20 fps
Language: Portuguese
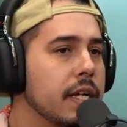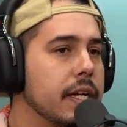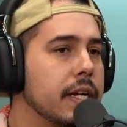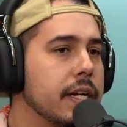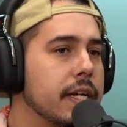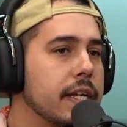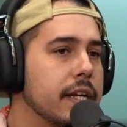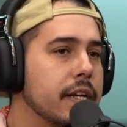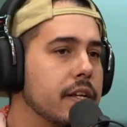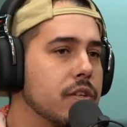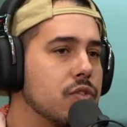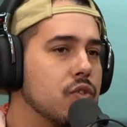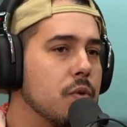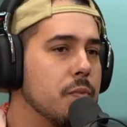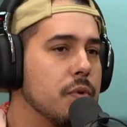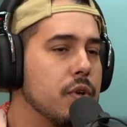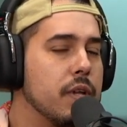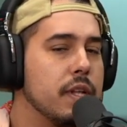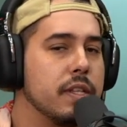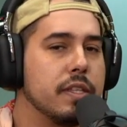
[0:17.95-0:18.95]
é,
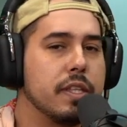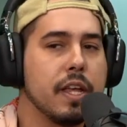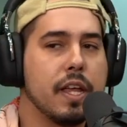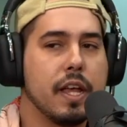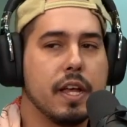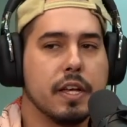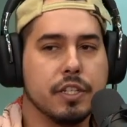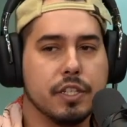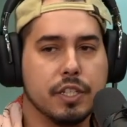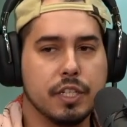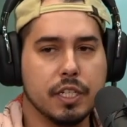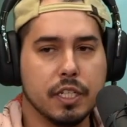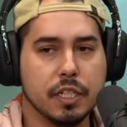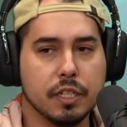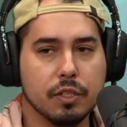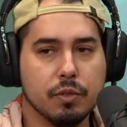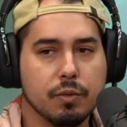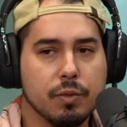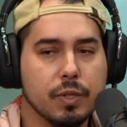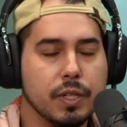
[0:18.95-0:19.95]
sobre ele ter
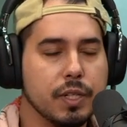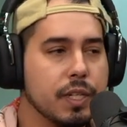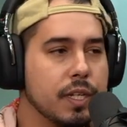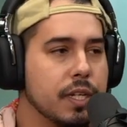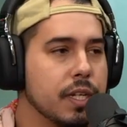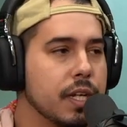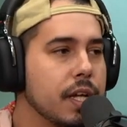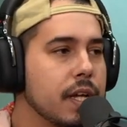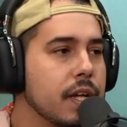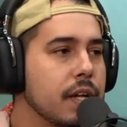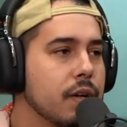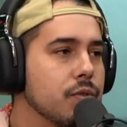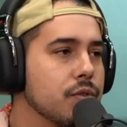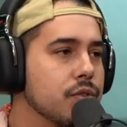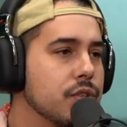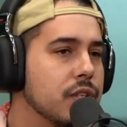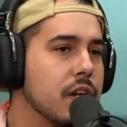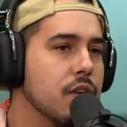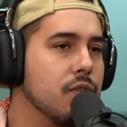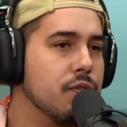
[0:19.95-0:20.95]
reagido e
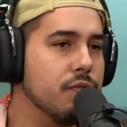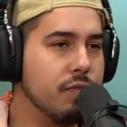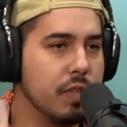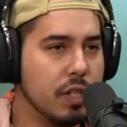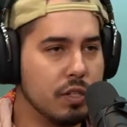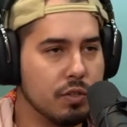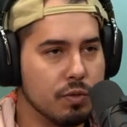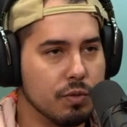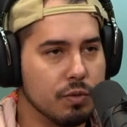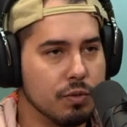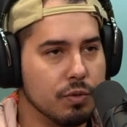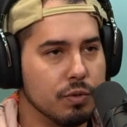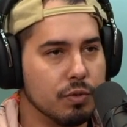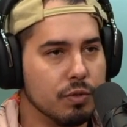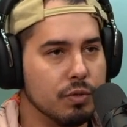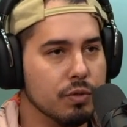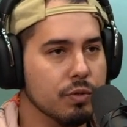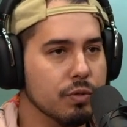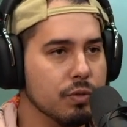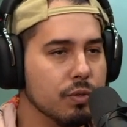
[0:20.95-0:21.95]
usando o vídeo do, do,
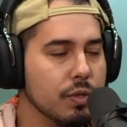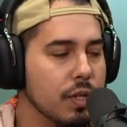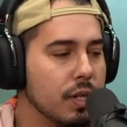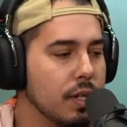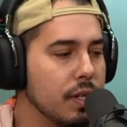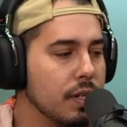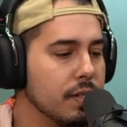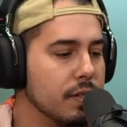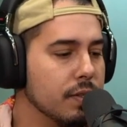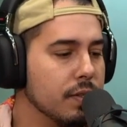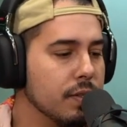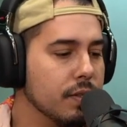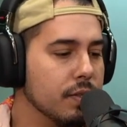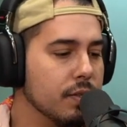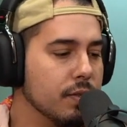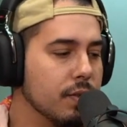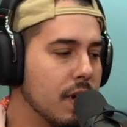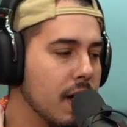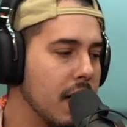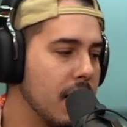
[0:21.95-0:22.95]
do do,
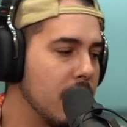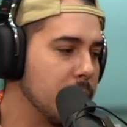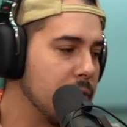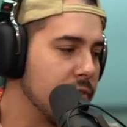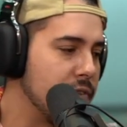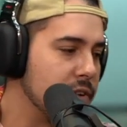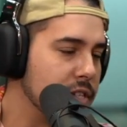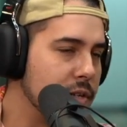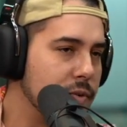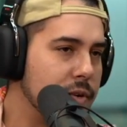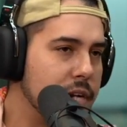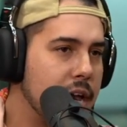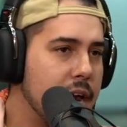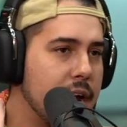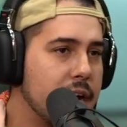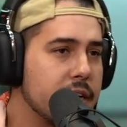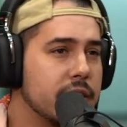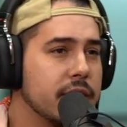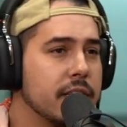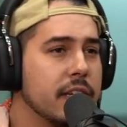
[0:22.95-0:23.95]
do, cara para fazer
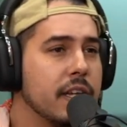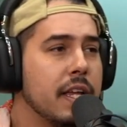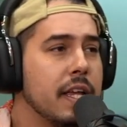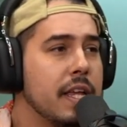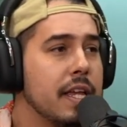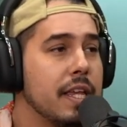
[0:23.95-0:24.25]
react.